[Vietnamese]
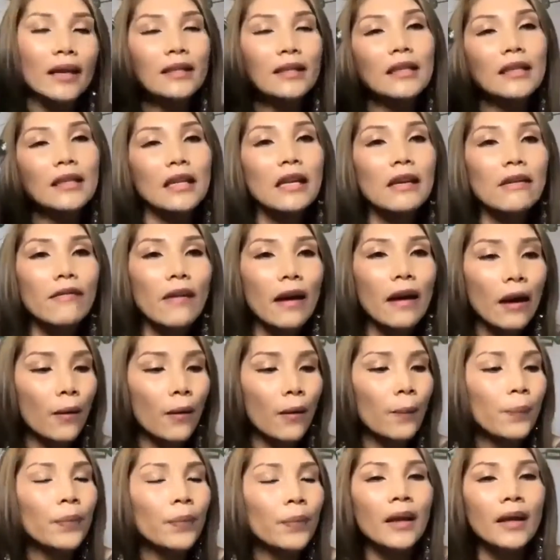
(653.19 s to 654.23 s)
thì anh chị đi
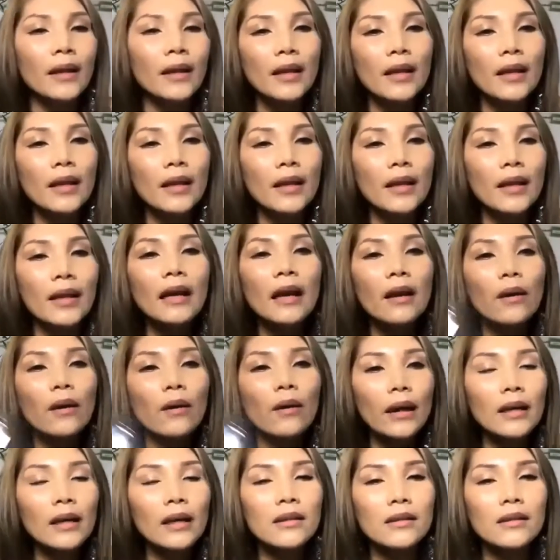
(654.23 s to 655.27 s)
vào thì cái
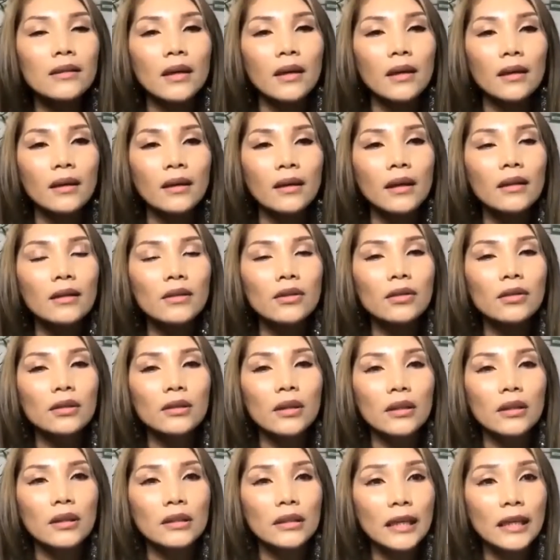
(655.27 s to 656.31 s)
lipolector đó
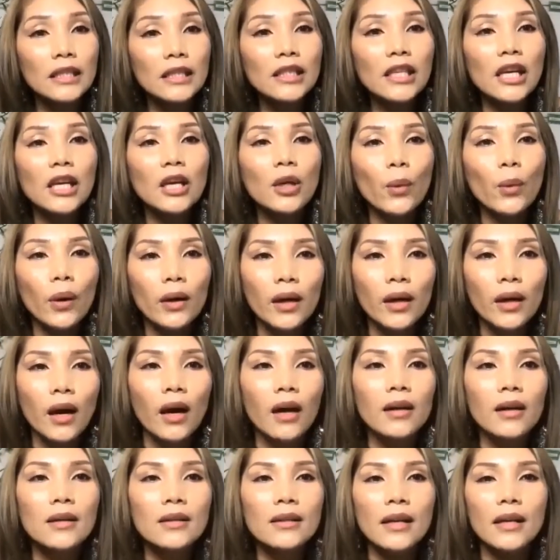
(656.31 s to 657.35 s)
cái chính của
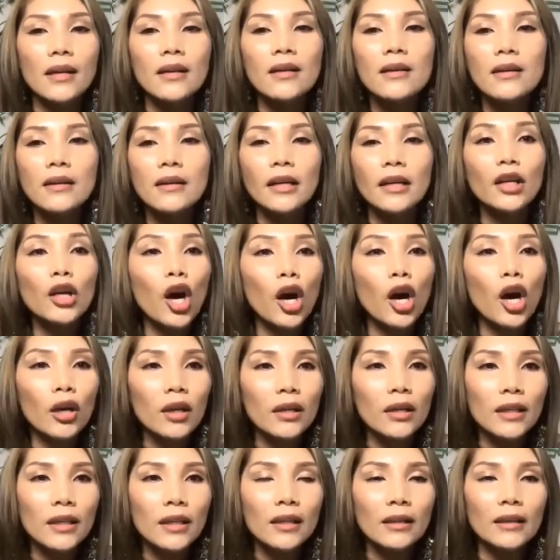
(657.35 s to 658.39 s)
nó nó sẽ đưa cái
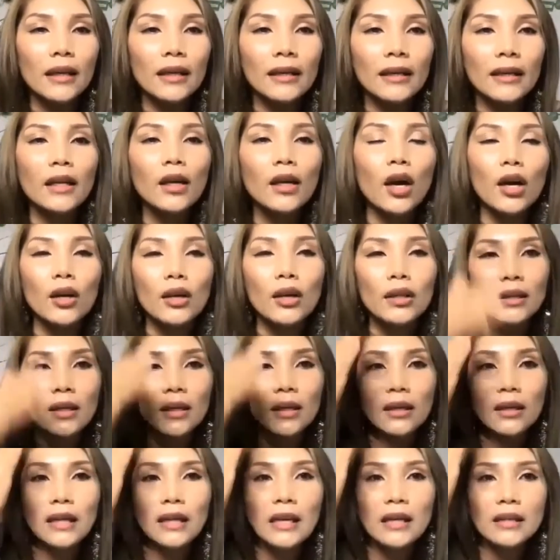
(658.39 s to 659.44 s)
collagen tại cái
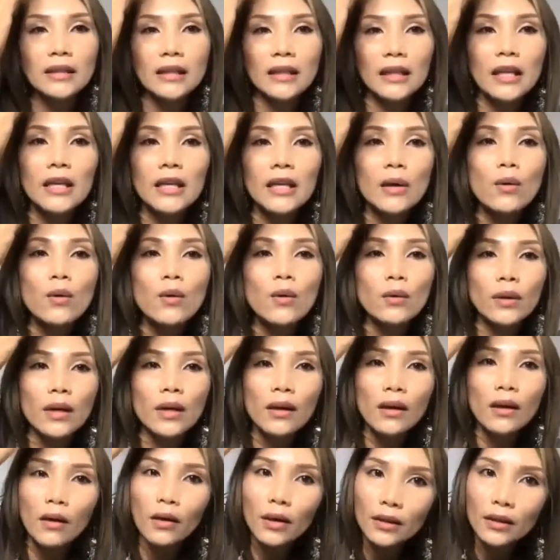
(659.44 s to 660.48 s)
collagen khi anh chị thiếu hụt cái
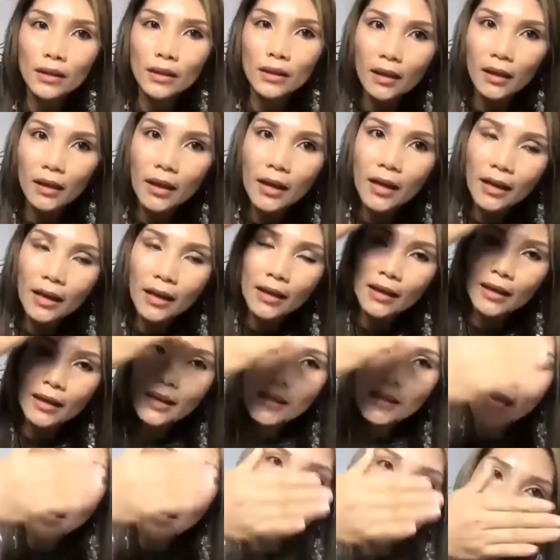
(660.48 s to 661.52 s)
collagen thì cái
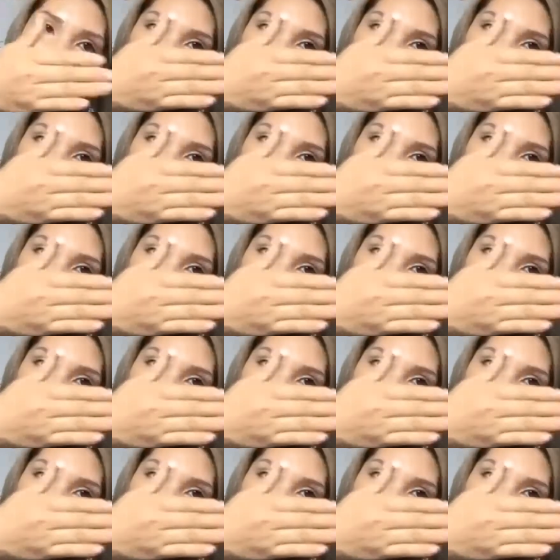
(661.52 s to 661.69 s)
da của